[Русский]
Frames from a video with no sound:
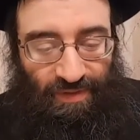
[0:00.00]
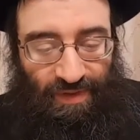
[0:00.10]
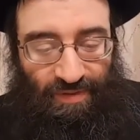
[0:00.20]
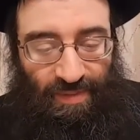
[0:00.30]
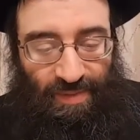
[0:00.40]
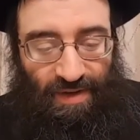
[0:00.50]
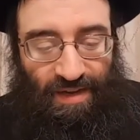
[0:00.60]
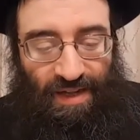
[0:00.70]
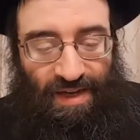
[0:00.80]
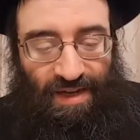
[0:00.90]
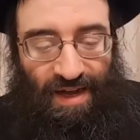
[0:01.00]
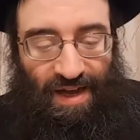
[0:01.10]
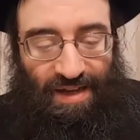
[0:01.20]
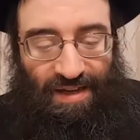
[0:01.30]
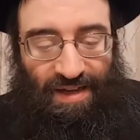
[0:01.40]
Говорит, во-первых,
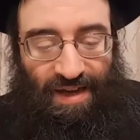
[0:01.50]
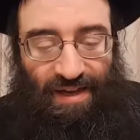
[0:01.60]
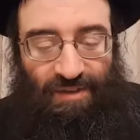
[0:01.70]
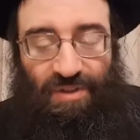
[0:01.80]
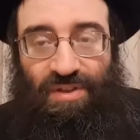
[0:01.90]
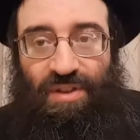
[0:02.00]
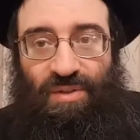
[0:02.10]
Аллаха относится не